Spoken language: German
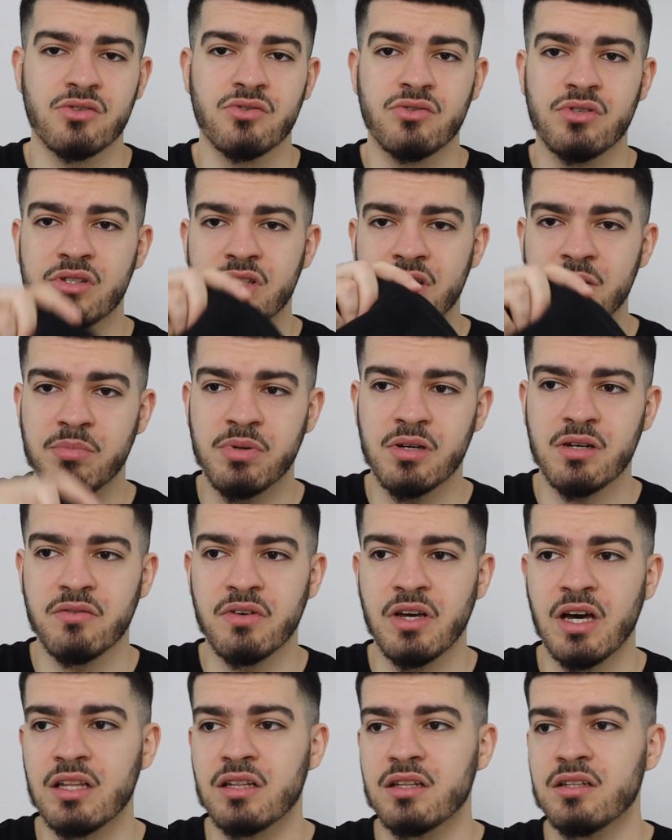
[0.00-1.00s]
so eine Zipper,
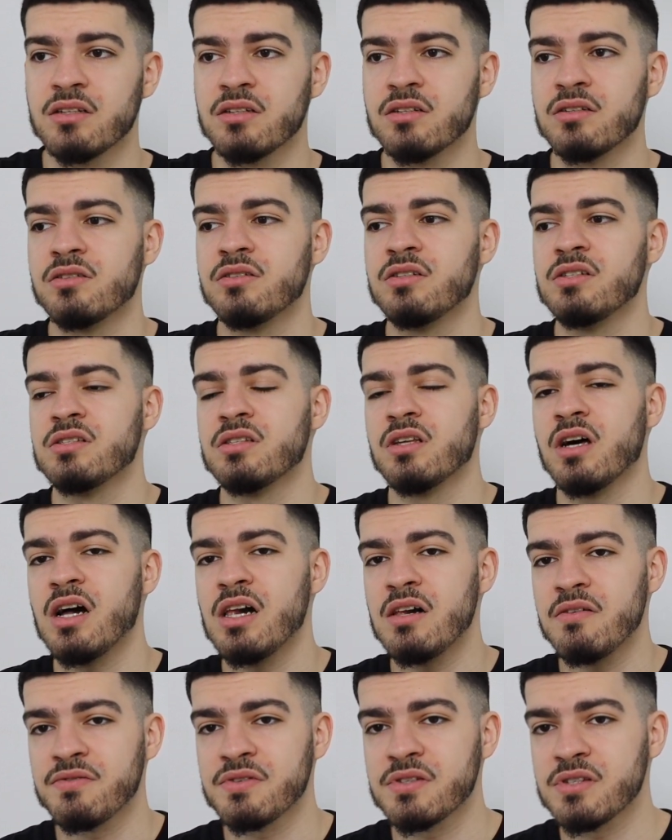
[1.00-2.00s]
wir hatten diesen
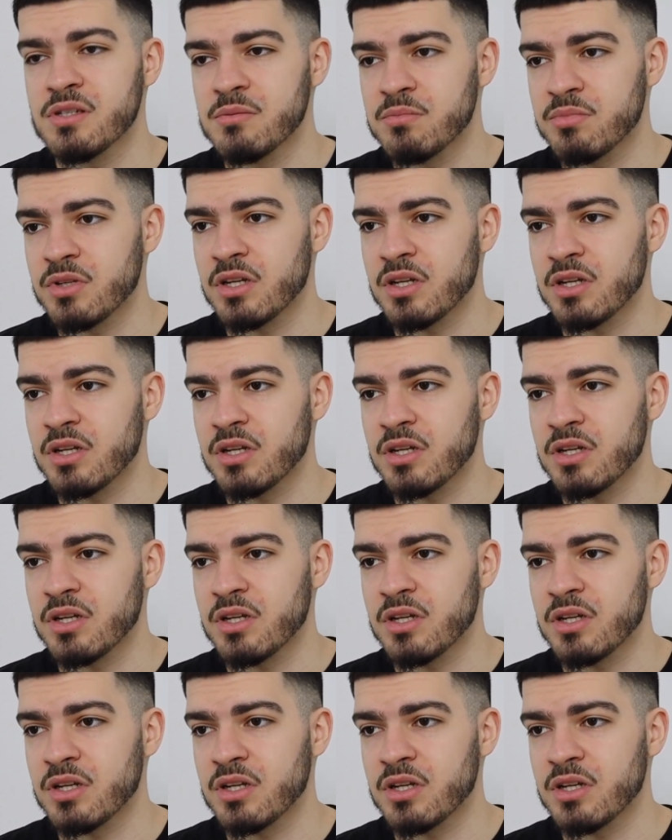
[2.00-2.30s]
Half-Zip,